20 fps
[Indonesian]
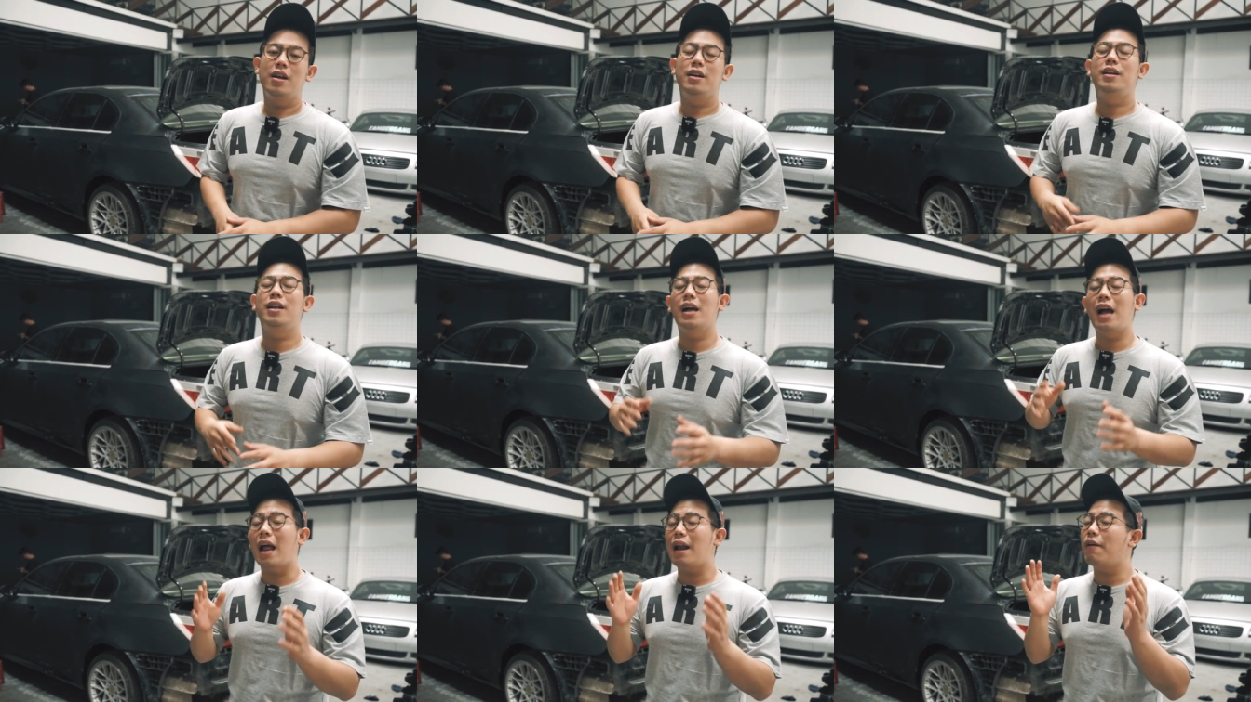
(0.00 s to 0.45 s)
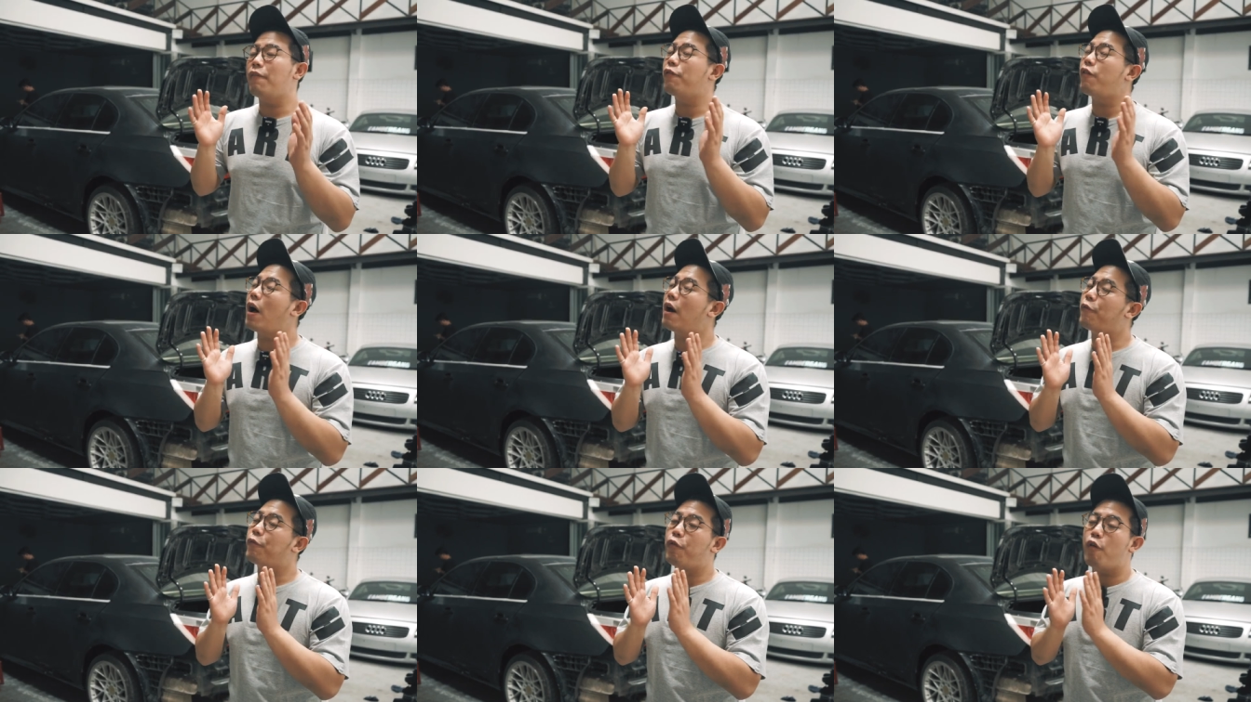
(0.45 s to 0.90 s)
dengan
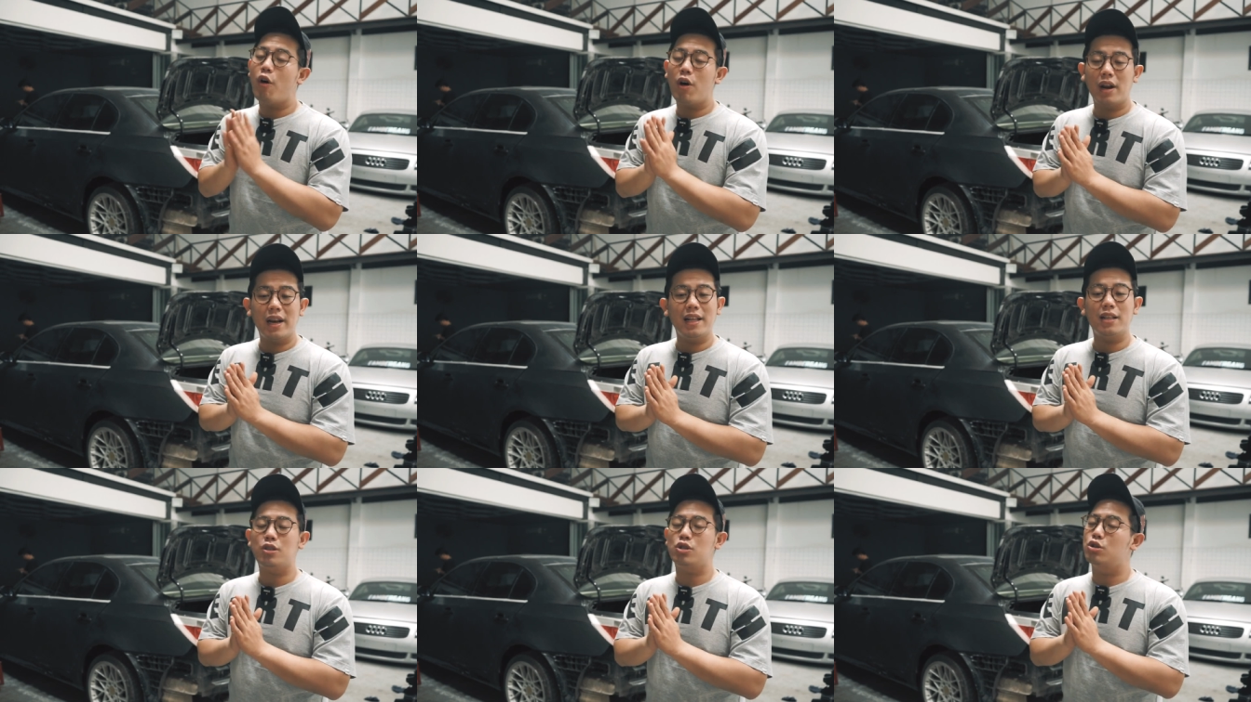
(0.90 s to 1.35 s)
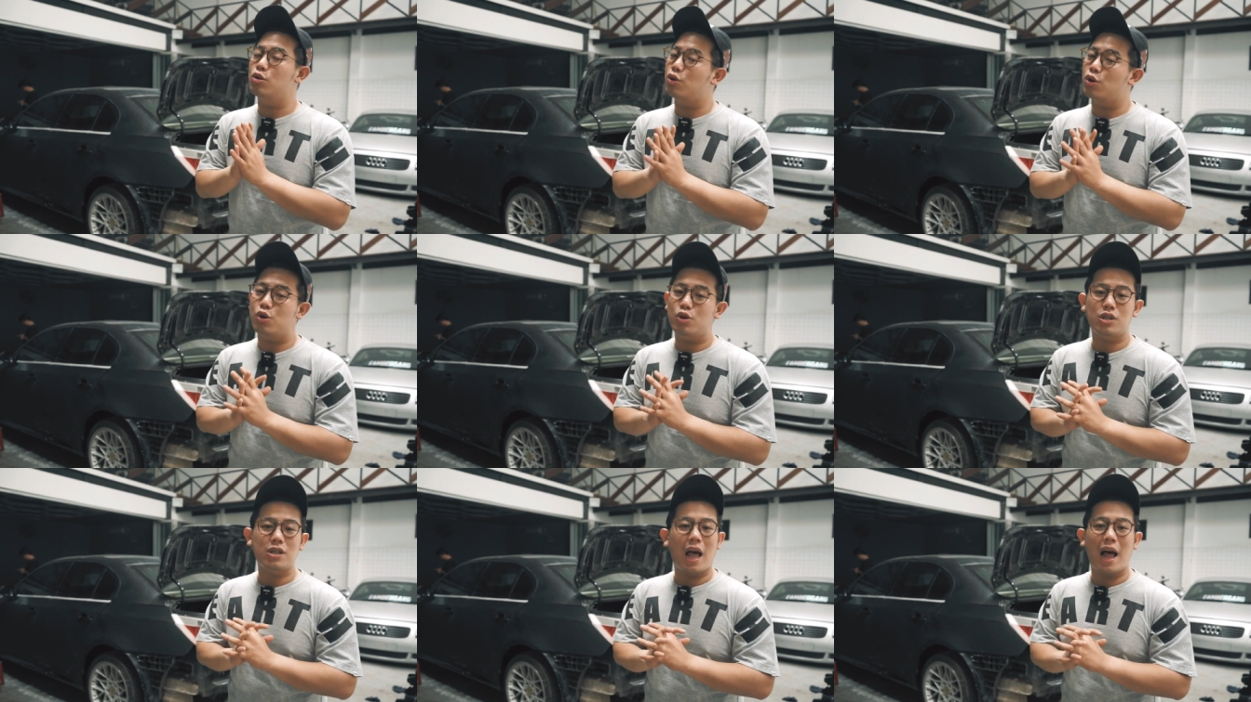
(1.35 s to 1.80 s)
favorit
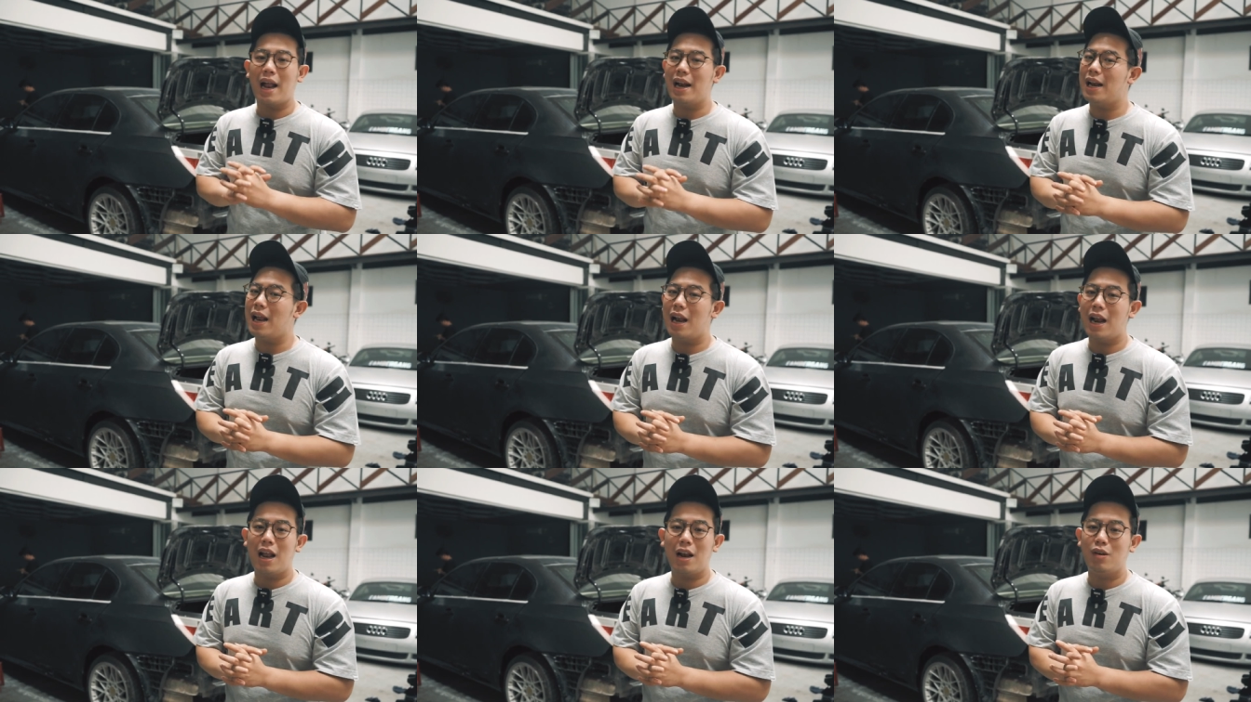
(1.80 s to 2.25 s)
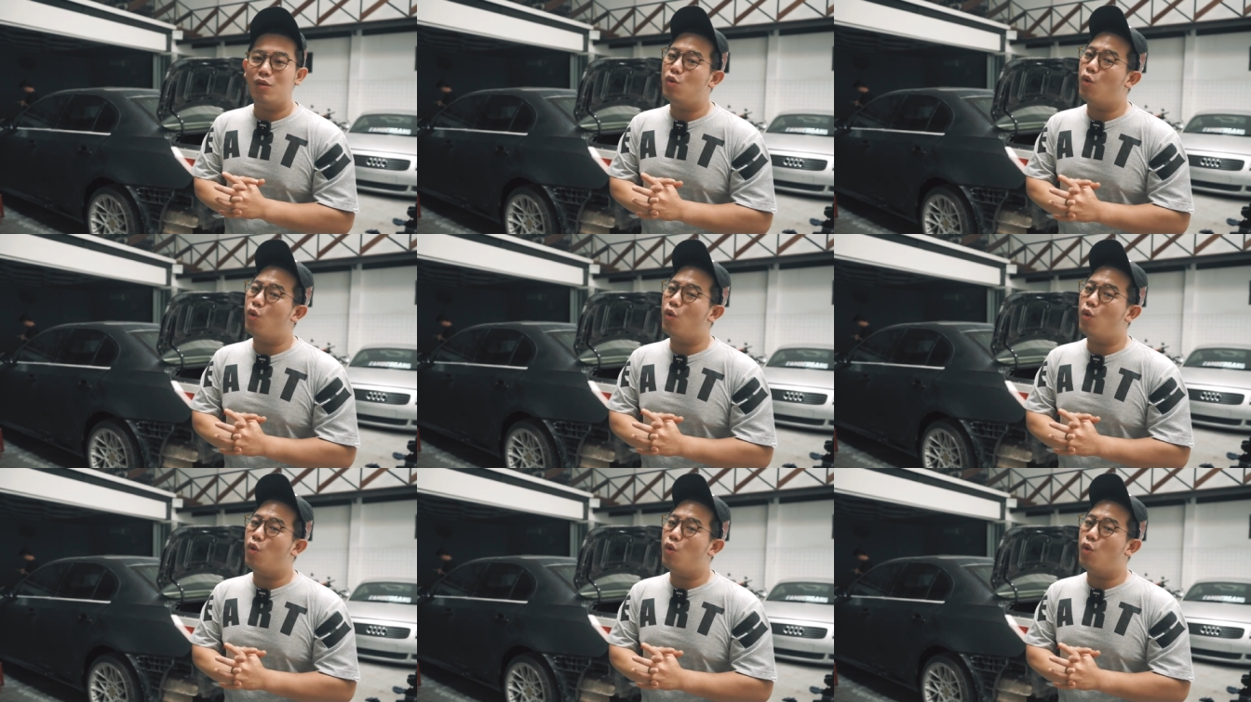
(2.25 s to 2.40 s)
jurus andalan